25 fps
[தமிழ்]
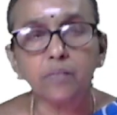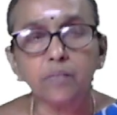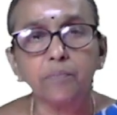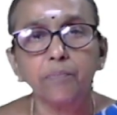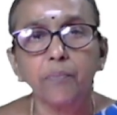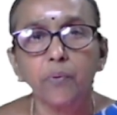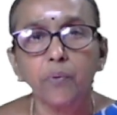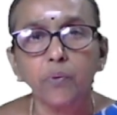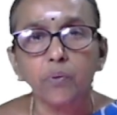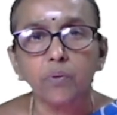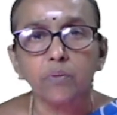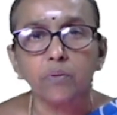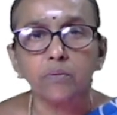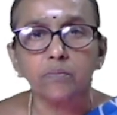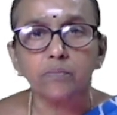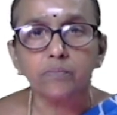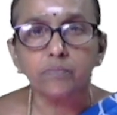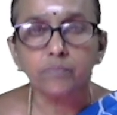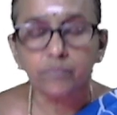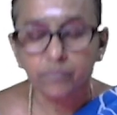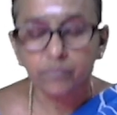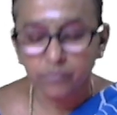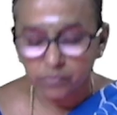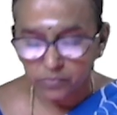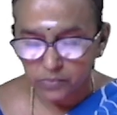இது போகும்
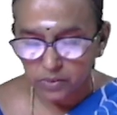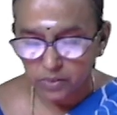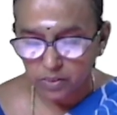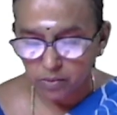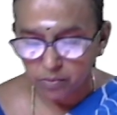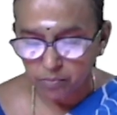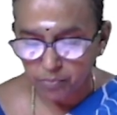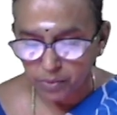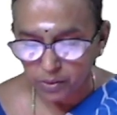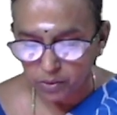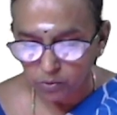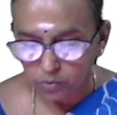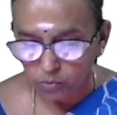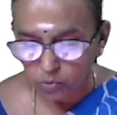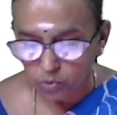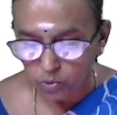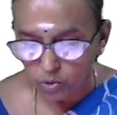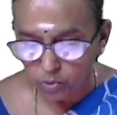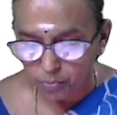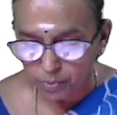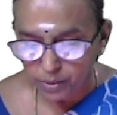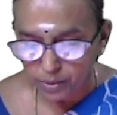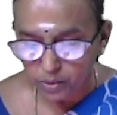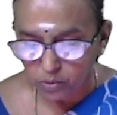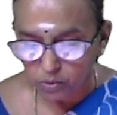பத
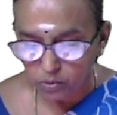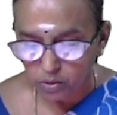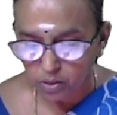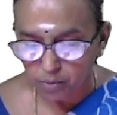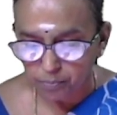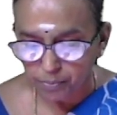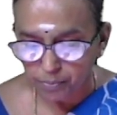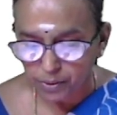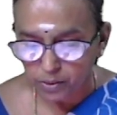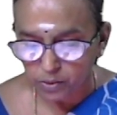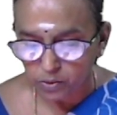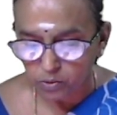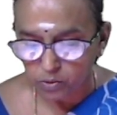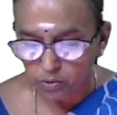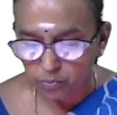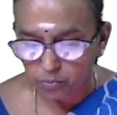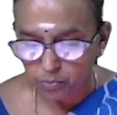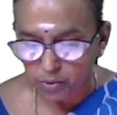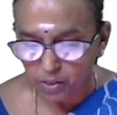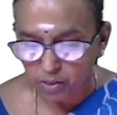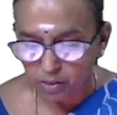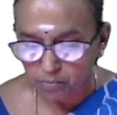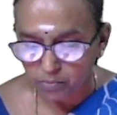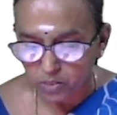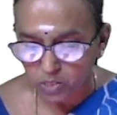ஒரு பதினொன்று பதினொன்று
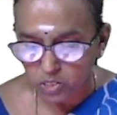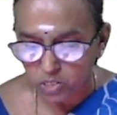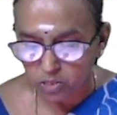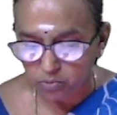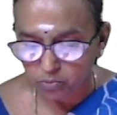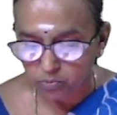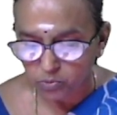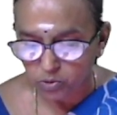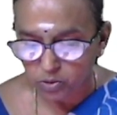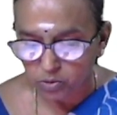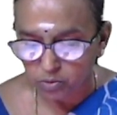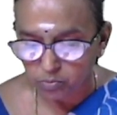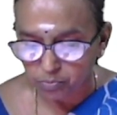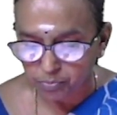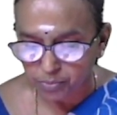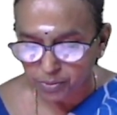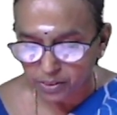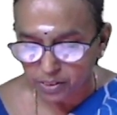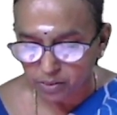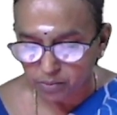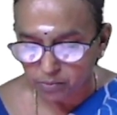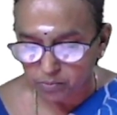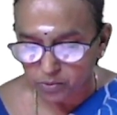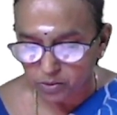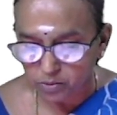போக மிச்சம் மூணு
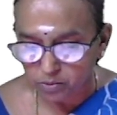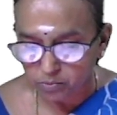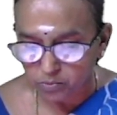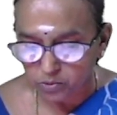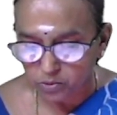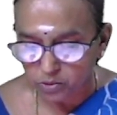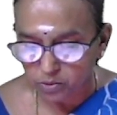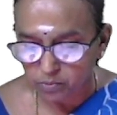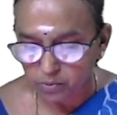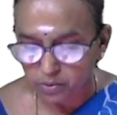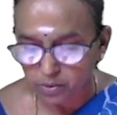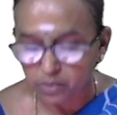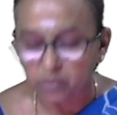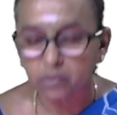முப்பத்தி மூணு மூணு